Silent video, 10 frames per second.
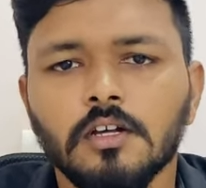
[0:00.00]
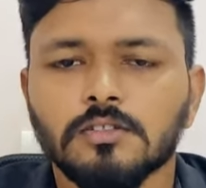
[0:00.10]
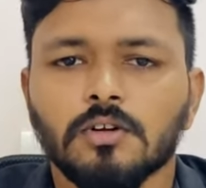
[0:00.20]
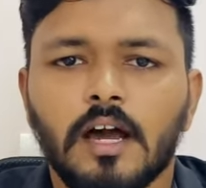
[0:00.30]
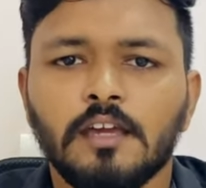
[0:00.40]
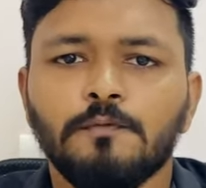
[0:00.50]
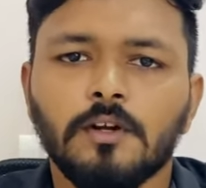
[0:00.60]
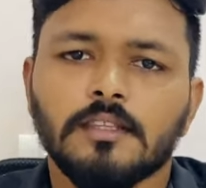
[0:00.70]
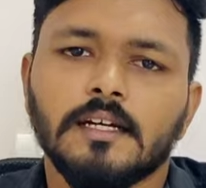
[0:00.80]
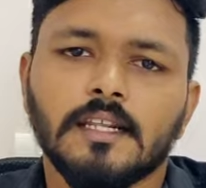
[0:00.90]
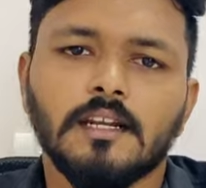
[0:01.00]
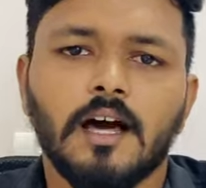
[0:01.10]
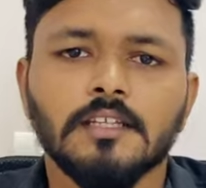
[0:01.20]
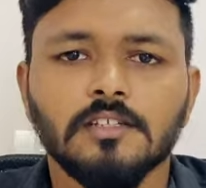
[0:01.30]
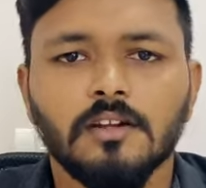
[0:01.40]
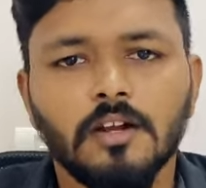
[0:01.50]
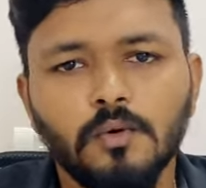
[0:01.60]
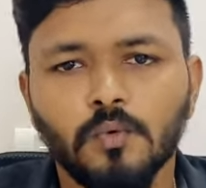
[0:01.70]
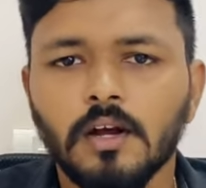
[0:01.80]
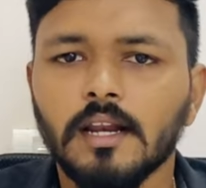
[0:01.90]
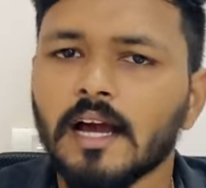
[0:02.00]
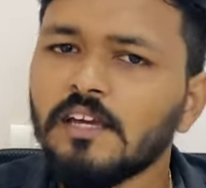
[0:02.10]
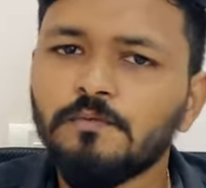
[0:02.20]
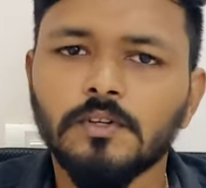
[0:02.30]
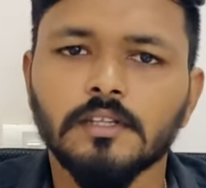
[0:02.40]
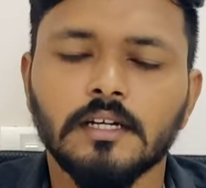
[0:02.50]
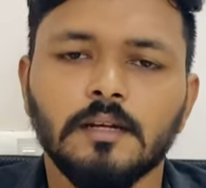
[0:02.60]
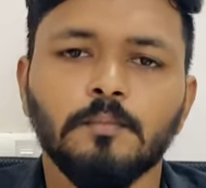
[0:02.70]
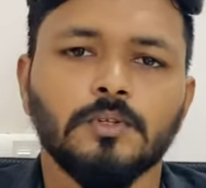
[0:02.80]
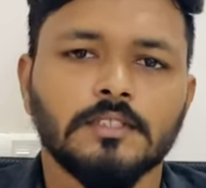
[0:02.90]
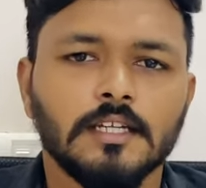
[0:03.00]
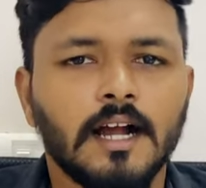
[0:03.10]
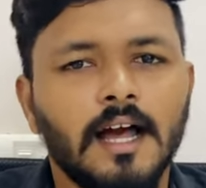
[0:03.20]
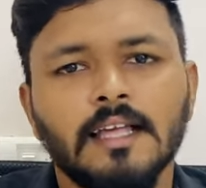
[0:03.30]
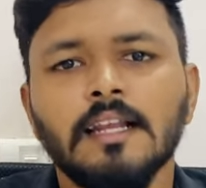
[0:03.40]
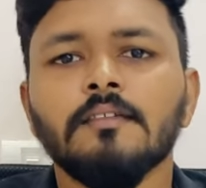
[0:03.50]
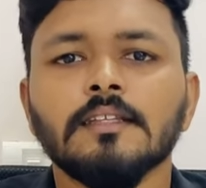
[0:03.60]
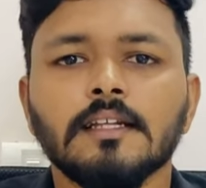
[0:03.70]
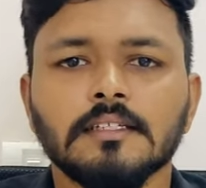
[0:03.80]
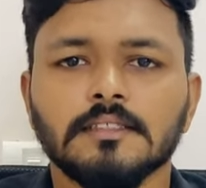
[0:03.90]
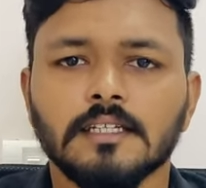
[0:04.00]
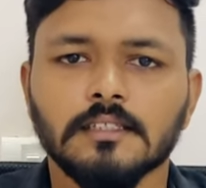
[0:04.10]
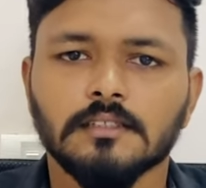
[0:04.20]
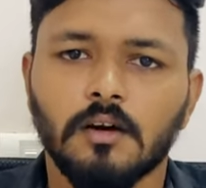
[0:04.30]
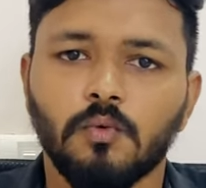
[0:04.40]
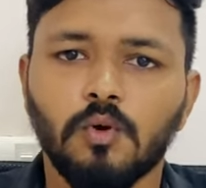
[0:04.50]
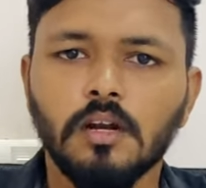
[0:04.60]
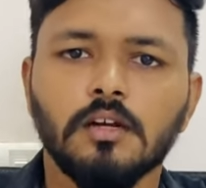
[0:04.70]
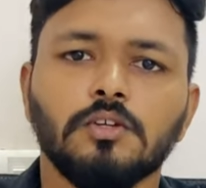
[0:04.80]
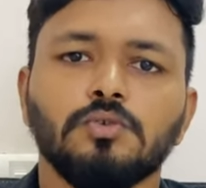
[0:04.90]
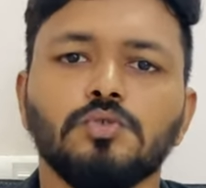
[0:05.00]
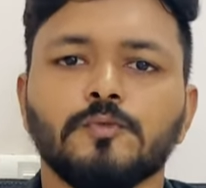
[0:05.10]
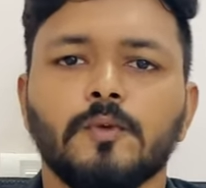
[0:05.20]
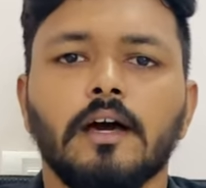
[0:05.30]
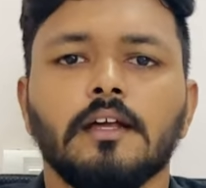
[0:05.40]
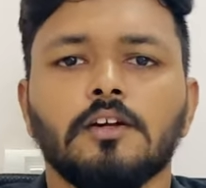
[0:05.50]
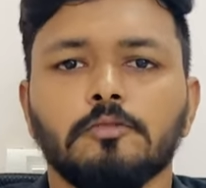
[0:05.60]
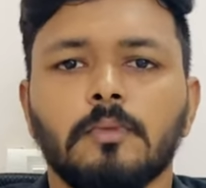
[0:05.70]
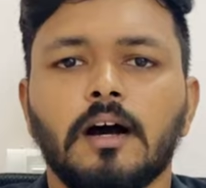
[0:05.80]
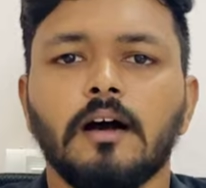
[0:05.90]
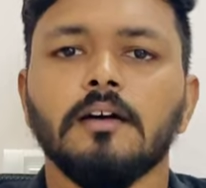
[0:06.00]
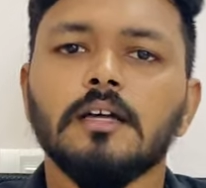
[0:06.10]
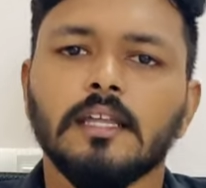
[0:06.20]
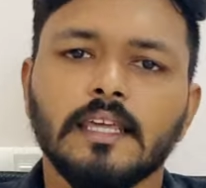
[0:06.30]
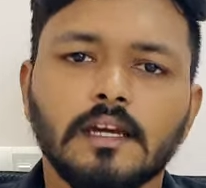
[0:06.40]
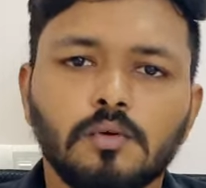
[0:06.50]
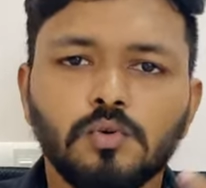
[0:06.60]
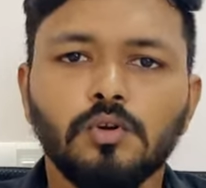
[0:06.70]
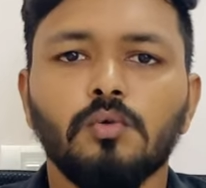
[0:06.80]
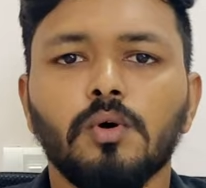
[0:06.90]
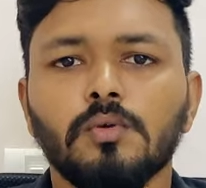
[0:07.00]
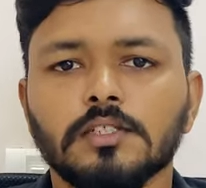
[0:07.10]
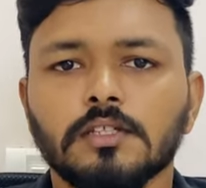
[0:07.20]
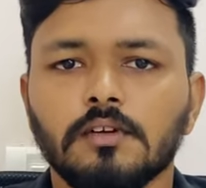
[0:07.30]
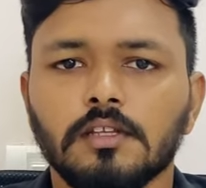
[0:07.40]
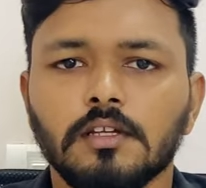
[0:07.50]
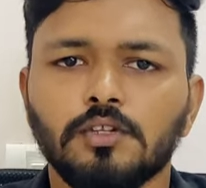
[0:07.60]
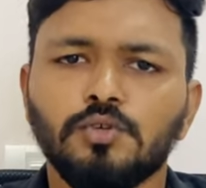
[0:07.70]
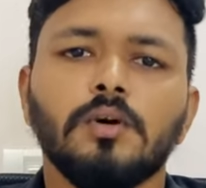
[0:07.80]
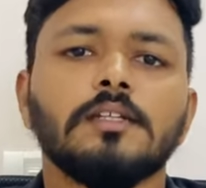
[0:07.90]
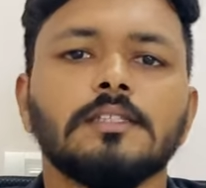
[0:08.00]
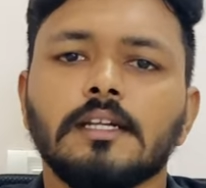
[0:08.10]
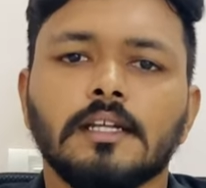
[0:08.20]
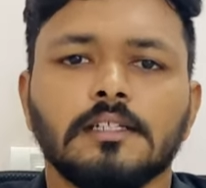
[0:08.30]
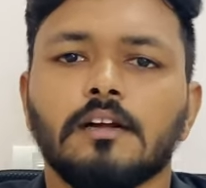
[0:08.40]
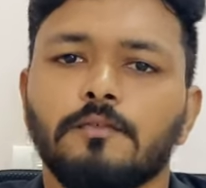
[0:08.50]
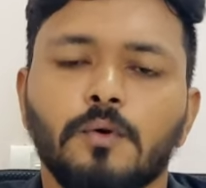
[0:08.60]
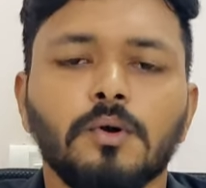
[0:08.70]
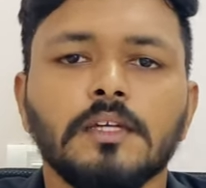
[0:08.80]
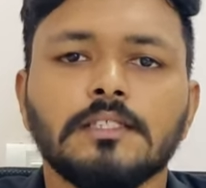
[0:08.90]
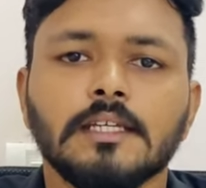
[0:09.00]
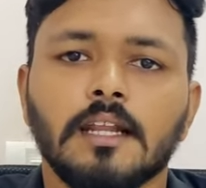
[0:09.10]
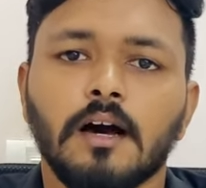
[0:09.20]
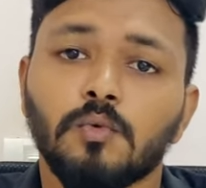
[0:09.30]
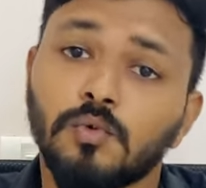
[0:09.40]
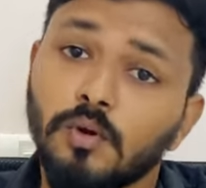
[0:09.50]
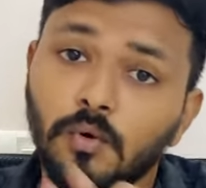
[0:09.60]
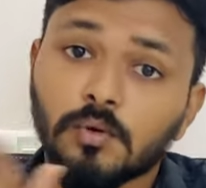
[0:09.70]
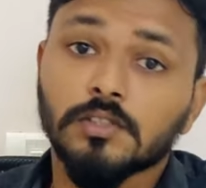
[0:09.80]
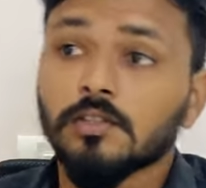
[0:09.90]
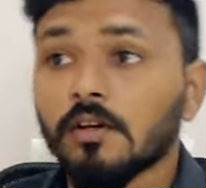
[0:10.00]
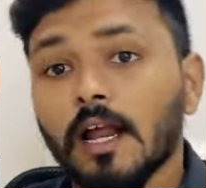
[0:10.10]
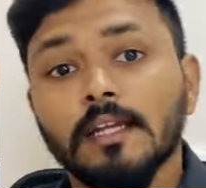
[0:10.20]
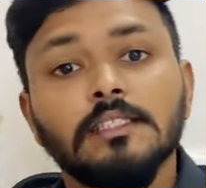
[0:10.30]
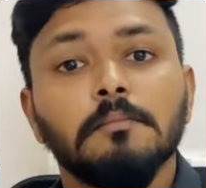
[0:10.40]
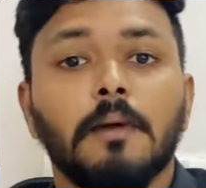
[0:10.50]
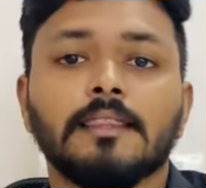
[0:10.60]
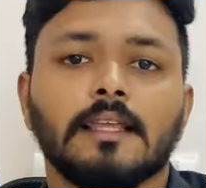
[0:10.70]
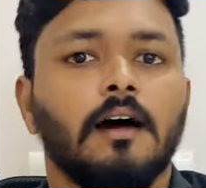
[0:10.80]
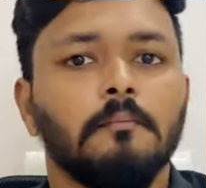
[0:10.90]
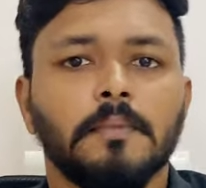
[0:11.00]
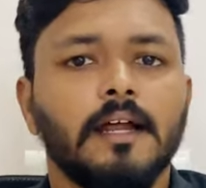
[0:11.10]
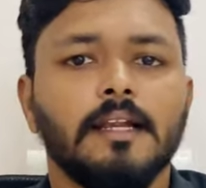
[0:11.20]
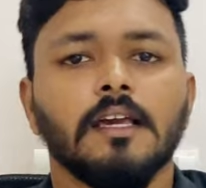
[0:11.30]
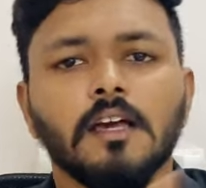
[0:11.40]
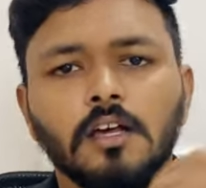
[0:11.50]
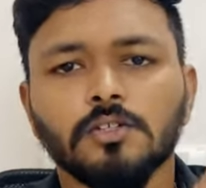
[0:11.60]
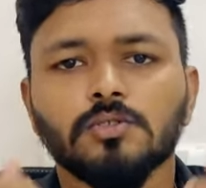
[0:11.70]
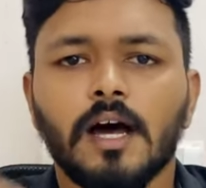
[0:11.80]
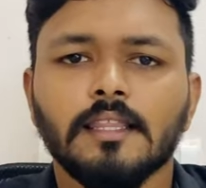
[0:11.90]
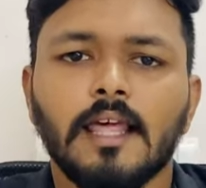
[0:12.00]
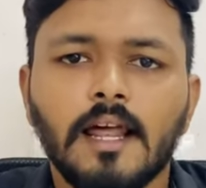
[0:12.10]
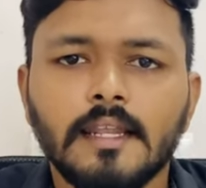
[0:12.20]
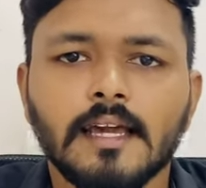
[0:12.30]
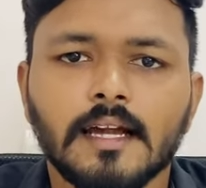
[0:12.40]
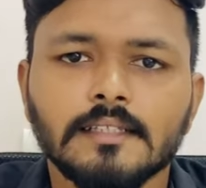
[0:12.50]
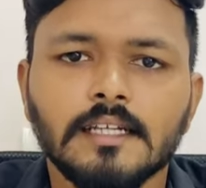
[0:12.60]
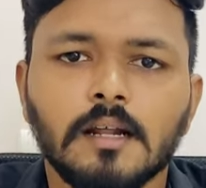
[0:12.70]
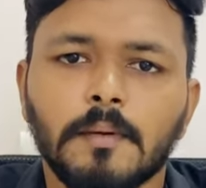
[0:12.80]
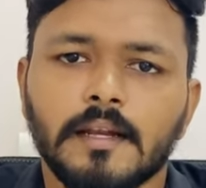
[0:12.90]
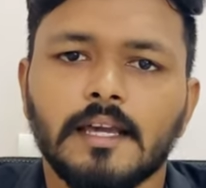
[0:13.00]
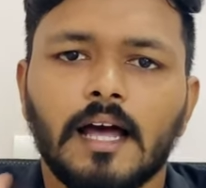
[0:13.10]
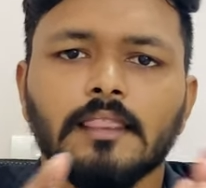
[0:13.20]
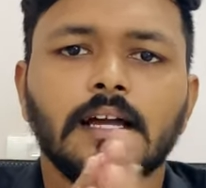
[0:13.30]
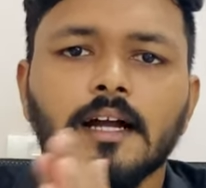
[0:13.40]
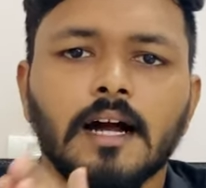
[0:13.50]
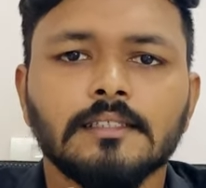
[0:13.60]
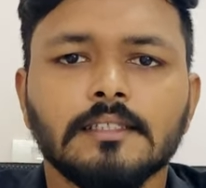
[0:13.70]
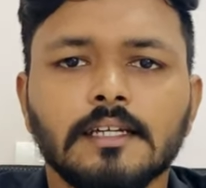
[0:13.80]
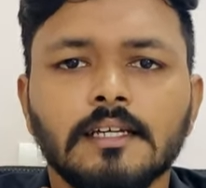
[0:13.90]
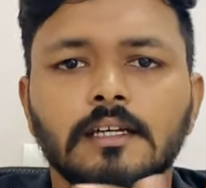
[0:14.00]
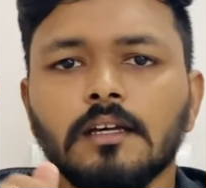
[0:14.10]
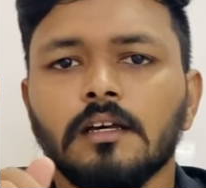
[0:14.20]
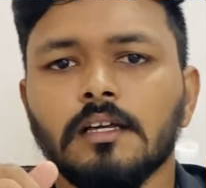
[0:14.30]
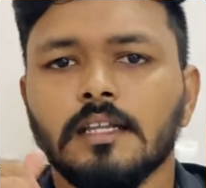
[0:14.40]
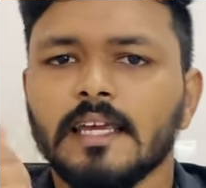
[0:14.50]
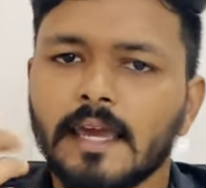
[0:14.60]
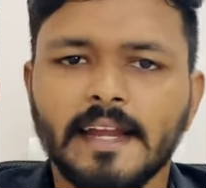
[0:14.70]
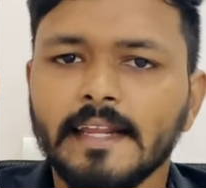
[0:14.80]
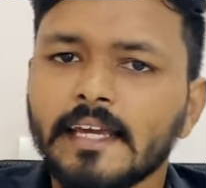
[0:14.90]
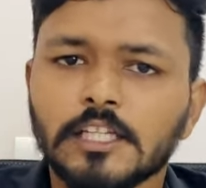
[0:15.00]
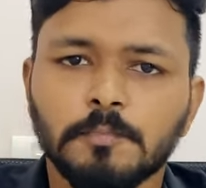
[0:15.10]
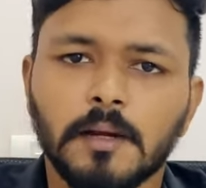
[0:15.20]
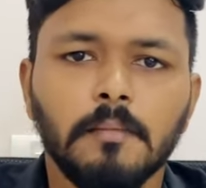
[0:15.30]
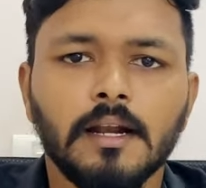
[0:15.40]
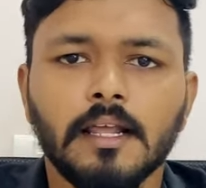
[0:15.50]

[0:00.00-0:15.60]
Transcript: ஸோ ஐஃபோன் தேர்ட்டின் லான்ச் ஆனோடனே உங்களுக்கு ஐஃபோன் தேர்ட்டின் பிடிச்சிருக்கா அதில் வந்திருக்க சேஞ்சஸ்லாம் உங்களுக்கு யூஸ்ஃபுல்லாக இருக்குமா நீங்கள் இன்னும் ஒரு வருஷம் வந்து நியூவர் ஜென்ரேஷன் ஆஃப் ஃபோன் வச்சிங்கன்னா இன்னும் ஒரு வருஷம் கழித்து மாற்றலாம் பின்னாடி ஸோ அதெல்லாம் நீங்கள் கன்சிடர் பண்ணி அந்த காசுக்கு நீங்கள் எயிட்டி கே ஸ்பெண்ட் பண்ண